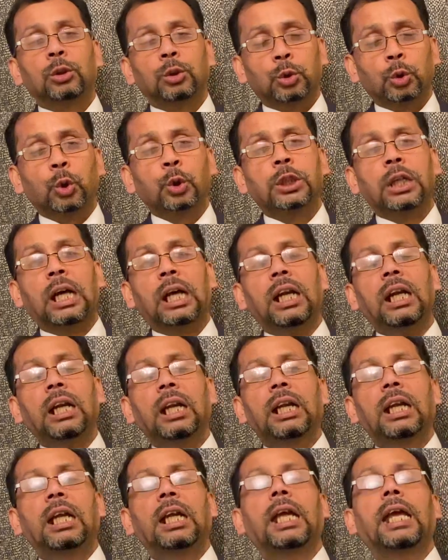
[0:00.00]
টোটাল
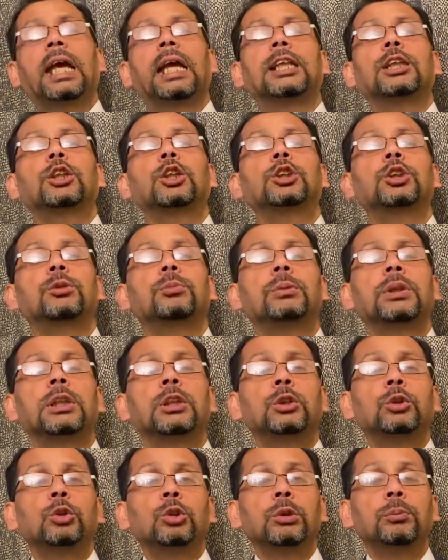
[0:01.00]
এক দশমিক
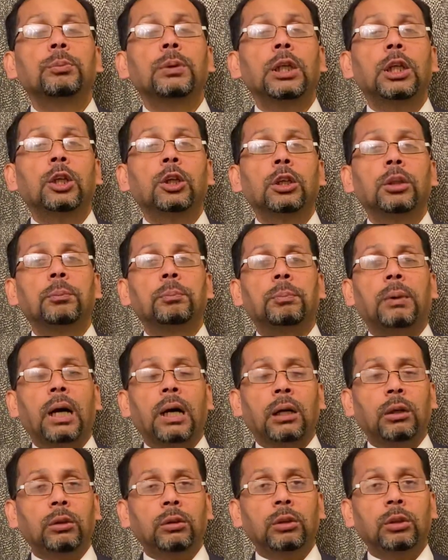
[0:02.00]
দুই বিলিয়ন
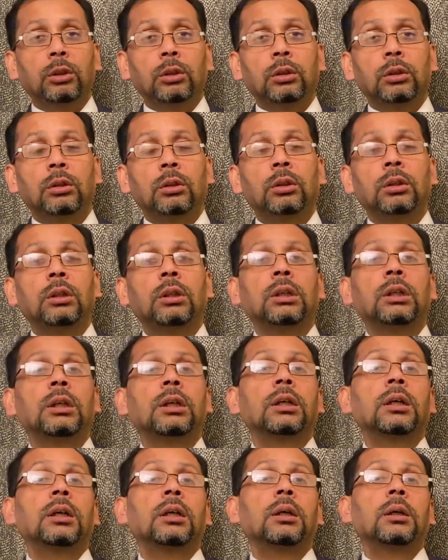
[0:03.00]
পাউন্ড
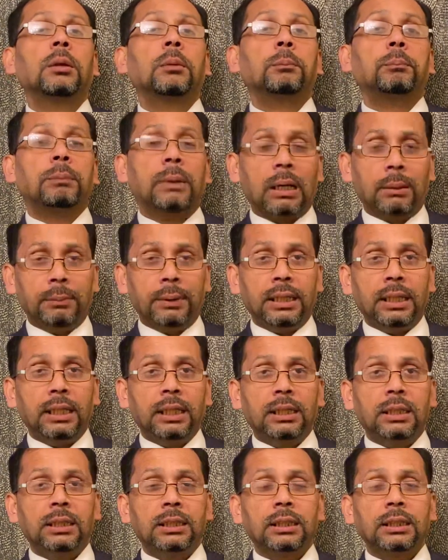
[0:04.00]
পাবে
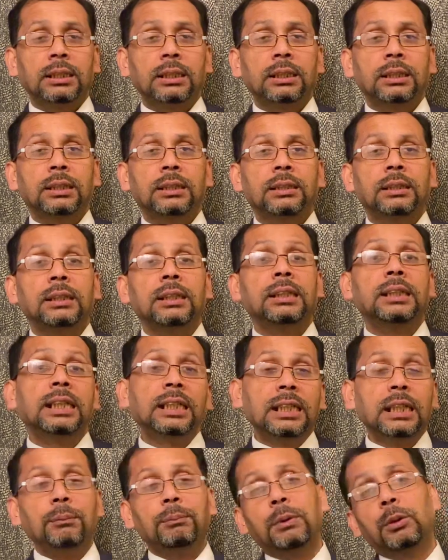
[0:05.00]

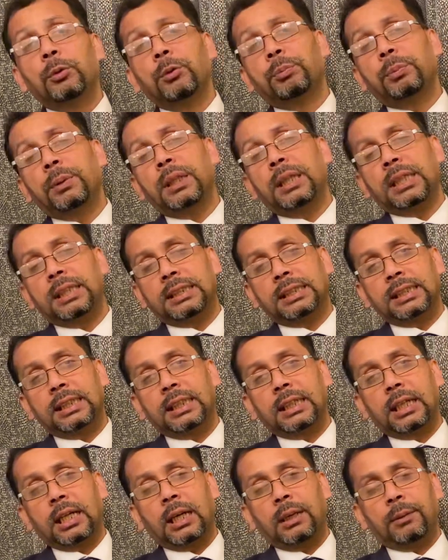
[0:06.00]
ডিডাব্লিউ পির কাছ
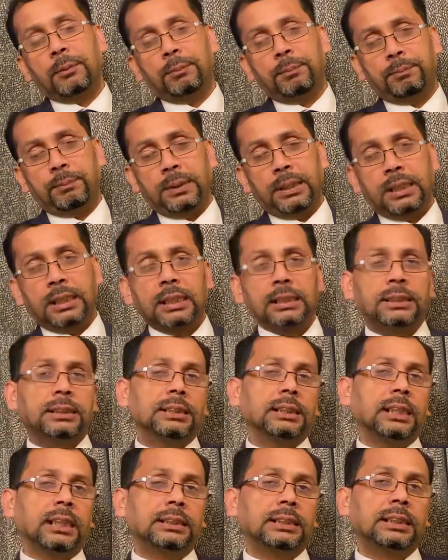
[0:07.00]
থেকে পির
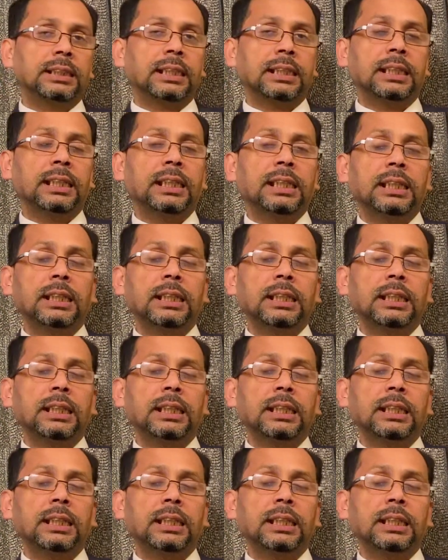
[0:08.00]
কাছে থেকে